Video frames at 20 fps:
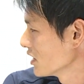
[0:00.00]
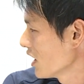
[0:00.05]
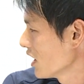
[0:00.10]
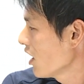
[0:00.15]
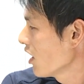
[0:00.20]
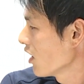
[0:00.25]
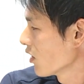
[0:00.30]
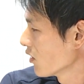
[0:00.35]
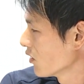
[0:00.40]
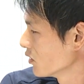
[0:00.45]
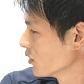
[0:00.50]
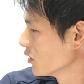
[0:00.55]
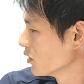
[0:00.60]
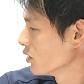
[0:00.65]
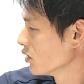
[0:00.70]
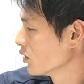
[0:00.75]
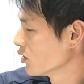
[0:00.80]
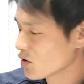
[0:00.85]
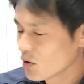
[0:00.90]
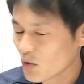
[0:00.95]
向いてるん
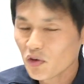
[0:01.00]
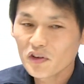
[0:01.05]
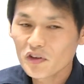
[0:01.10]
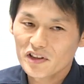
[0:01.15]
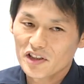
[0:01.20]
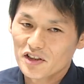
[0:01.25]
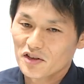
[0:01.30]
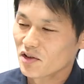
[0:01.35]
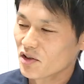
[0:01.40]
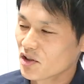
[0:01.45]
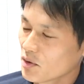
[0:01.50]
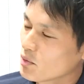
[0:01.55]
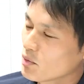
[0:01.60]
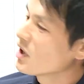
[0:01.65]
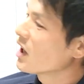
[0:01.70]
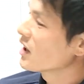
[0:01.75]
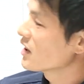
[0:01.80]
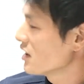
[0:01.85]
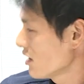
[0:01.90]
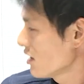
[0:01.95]
だろうこれはですね渋
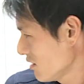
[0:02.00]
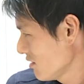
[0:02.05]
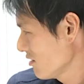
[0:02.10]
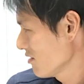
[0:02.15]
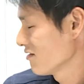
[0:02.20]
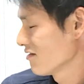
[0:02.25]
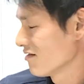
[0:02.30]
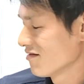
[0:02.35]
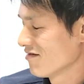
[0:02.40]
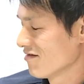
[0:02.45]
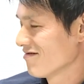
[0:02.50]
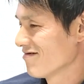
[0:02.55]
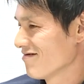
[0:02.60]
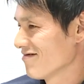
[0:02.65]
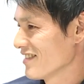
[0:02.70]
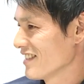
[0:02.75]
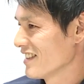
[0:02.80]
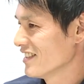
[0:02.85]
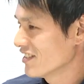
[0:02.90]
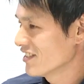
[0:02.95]
柿です、あ
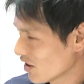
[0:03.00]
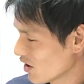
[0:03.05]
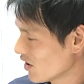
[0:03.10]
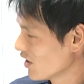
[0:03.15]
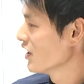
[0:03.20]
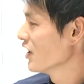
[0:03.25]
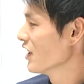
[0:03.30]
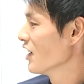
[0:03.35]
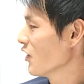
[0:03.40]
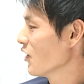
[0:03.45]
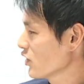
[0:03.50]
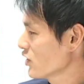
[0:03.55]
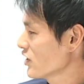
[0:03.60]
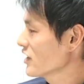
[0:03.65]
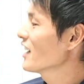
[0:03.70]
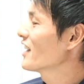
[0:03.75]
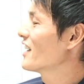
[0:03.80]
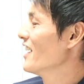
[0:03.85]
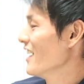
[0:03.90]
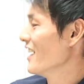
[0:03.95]
柿干し
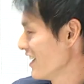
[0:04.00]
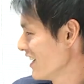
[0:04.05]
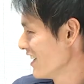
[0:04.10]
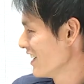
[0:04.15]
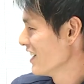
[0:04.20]
柿